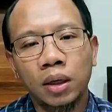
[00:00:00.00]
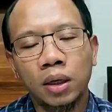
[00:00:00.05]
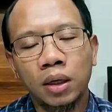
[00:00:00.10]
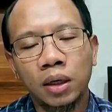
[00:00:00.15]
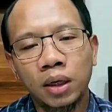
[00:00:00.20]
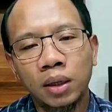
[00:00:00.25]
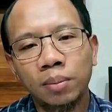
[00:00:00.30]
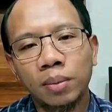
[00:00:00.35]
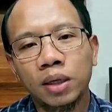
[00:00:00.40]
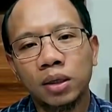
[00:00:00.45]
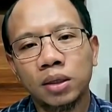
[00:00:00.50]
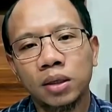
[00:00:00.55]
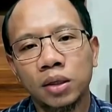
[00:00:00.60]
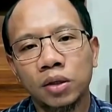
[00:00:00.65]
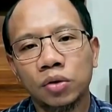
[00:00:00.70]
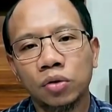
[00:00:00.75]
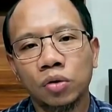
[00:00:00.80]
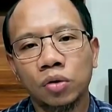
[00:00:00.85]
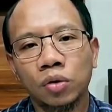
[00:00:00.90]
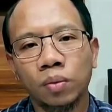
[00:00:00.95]
ini
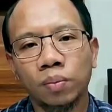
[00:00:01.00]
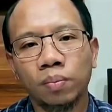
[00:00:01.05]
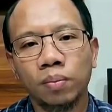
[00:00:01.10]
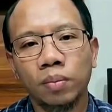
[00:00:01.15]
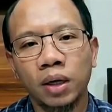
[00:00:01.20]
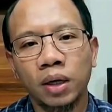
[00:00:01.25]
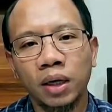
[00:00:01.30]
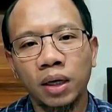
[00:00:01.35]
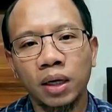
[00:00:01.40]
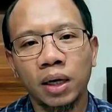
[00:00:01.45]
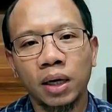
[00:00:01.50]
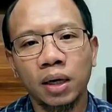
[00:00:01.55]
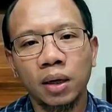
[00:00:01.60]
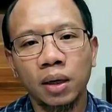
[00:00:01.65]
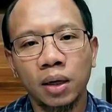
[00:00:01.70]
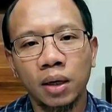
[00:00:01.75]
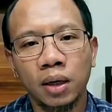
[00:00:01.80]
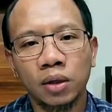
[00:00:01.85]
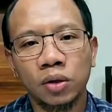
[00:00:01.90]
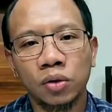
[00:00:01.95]
masih cukup ini ya
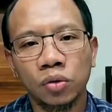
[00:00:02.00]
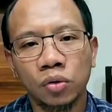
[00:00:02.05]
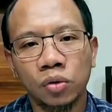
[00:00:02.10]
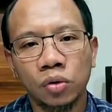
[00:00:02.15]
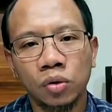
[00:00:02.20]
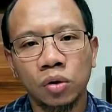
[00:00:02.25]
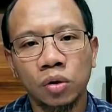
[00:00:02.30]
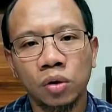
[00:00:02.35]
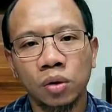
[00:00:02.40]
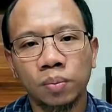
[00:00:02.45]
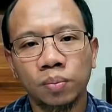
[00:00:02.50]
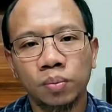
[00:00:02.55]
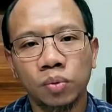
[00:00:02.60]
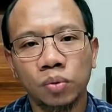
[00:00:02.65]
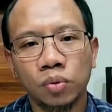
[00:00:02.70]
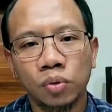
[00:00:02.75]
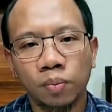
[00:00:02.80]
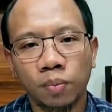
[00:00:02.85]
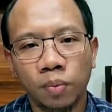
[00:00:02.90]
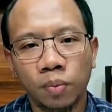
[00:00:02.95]
eh, cukup
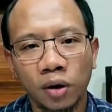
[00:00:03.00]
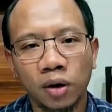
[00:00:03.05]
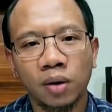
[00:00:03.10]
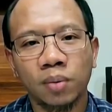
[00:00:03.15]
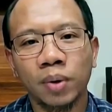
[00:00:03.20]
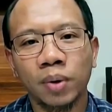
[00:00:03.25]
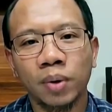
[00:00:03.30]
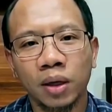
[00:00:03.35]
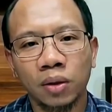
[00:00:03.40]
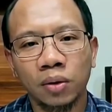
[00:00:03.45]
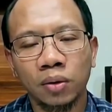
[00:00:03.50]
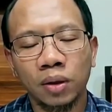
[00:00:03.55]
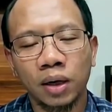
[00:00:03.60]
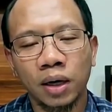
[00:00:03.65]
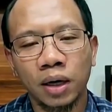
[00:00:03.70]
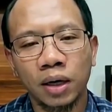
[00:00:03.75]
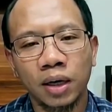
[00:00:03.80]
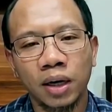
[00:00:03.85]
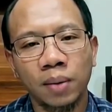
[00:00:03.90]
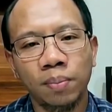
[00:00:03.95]
support begitu
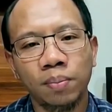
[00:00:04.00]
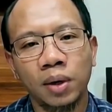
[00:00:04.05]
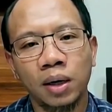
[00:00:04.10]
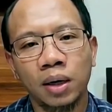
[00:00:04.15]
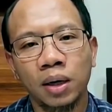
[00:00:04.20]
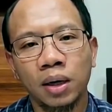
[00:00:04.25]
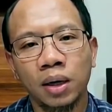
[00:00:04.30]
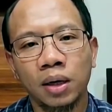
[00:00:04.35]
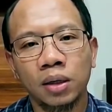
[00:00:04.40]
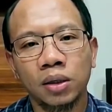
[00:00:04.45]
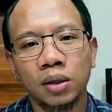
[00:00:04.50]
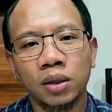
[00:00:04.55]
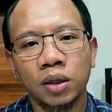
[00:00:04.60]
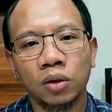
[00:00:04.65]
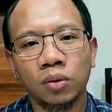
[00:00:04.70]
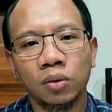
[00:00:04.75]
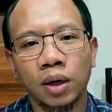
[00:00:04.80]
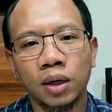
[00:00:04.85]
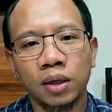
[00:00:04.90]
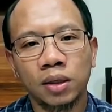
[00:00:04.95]
terhadap hmm. uh,
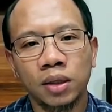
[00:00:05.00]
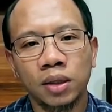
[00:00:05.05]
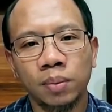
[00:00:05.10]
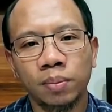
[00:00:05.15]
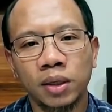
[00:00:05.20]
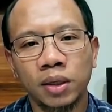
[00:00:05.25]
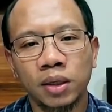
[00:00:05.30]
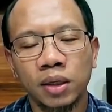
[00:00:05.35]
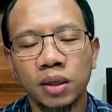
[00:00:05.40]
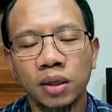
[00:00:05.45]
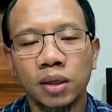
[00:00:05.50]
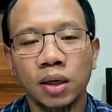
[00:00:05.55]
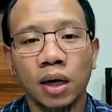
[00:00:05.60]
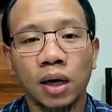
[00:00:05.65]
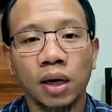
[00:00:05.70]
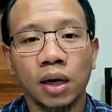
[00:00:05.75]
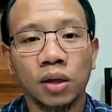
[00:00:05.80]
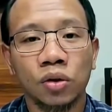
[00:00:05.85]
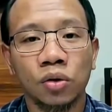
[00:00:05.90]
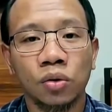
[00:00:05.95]
situasi bisnis
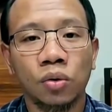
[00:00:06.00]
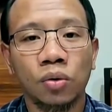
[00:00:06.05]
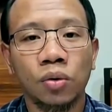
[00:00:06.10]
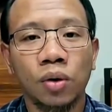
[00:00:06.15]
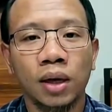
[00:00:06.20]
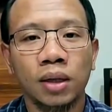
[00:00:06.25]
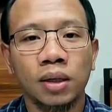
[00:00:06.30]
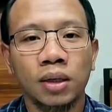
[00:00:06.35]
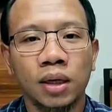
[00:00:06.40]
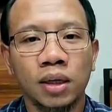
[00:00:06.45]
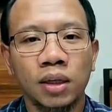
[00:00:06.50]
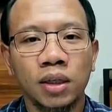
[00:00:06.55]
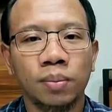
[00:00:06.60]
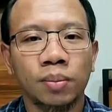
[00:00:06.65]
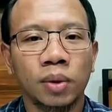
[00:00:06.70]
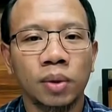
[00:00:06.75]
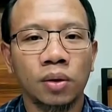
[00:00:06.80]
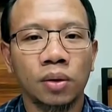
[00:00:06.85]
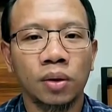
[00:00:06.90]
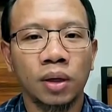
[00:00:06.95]
secara keseluruhan. Jadi
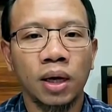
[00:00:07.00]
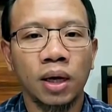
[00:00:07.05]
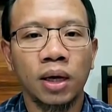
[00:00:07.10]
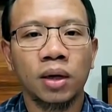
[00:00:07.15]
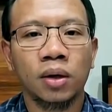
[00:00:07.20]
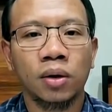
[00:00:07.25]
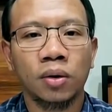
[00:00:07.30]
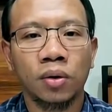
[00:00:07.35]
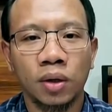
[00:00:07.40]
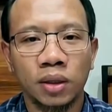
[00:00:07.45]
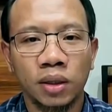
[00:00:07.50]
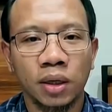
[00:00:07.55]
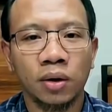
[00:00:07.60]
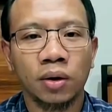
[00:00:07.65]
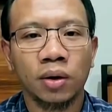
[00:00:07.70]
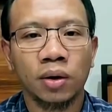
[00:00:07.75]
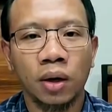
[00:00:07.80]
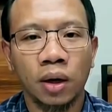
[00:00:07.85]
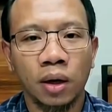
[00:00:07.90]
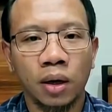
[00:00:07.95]
sebetulnya
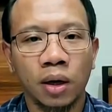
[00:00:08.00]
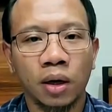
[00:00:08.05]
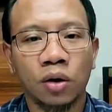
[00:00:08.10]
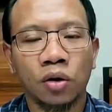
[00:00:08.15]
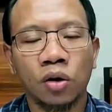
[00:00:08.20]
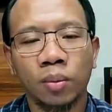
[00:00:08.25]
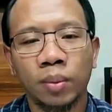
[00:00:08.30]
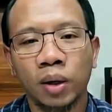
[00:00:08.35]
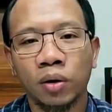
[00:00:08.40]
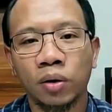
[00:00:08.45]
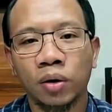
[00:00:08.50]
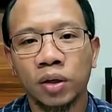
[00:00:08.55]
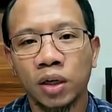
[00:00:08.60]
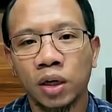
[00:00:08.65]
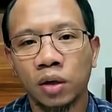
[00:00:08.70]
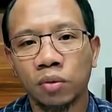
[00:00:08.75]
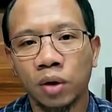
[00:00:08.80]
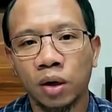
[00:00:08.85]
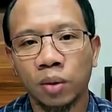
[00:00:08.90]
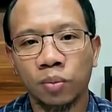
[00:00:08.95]
Indonesia yeah. ekonomi
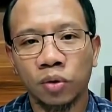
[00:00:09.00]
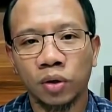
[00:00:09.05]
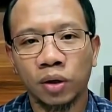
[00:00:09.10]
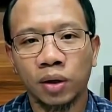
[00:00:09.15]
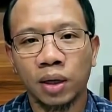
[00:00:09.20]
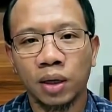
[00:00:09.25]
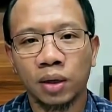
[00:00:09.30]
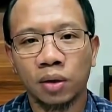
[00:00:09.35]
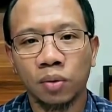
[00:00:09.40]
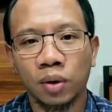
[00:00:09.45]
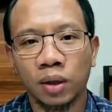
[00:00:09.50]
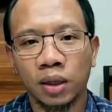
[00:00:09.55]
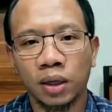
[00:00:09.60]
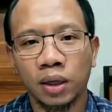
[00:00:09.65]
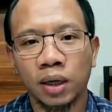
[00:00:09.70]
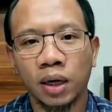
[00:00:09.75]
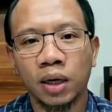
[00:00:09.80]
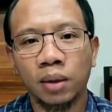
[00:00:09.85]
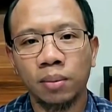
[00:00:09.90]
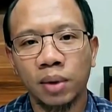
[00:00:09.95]
Indonesia 2023
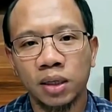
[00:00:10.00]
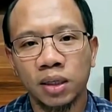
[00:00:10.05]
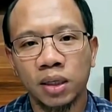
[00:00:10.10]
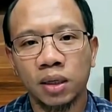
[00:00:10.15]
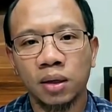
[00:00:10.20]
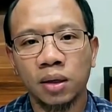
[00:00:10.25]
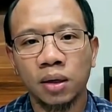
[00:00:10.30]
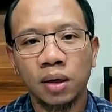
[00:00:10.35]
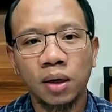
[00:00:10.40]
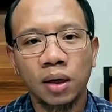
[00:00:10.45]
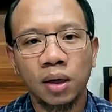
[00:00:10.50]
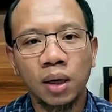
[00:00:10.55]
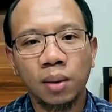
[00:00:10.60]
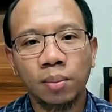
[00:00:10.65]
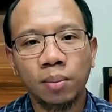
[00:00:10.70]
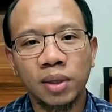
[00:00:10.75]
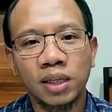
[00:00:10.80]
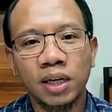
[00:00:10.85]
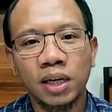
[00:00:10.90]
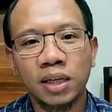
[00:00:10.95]
ini masih
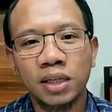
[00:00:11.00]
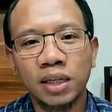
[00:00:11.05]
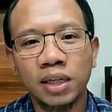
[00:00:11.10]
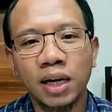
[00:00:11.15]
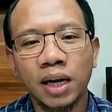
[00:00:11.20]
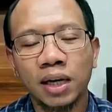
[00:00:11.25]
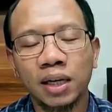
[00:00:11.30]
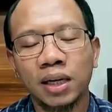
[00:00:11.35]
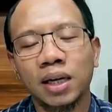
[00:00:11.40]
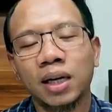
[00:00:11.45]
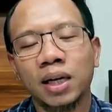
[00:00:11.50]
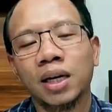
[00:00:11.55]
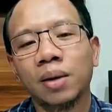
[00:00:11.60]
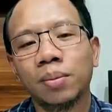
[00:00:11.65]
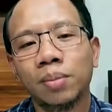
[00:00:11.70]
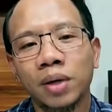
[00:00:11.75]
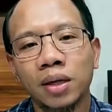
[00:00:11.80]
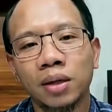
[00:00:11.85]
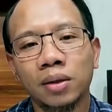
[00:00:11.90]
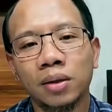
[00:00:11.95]
menjanjikan
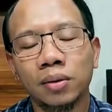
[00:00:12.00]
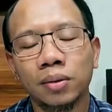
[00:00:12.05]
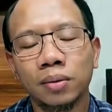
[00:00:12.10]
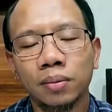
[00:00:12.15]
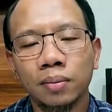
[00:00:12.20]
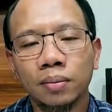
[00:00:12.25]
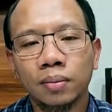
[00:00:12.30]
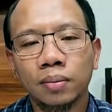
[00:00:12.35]
kira-kira begitu.